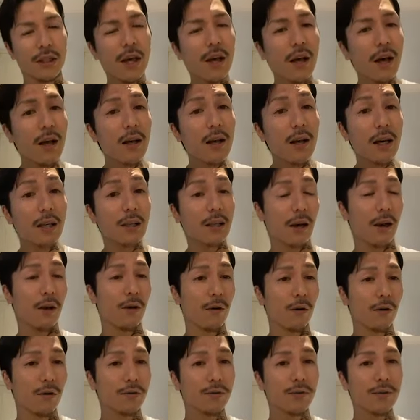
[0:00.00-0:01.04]
て考えたらよ
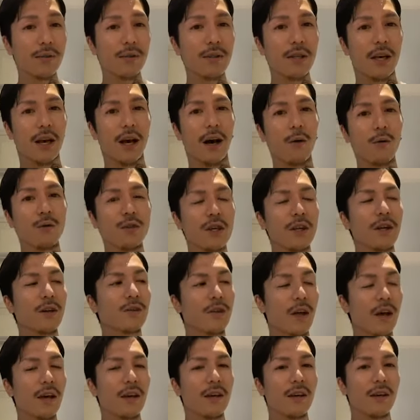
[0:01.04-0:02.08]
普通に顔じゃな
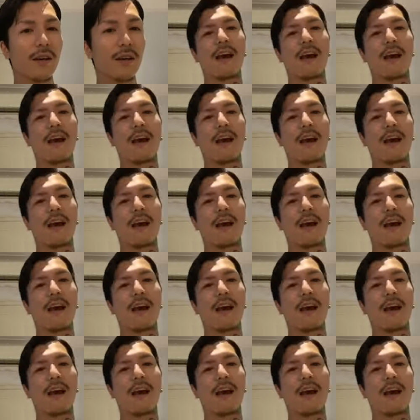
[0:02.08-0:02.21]
くない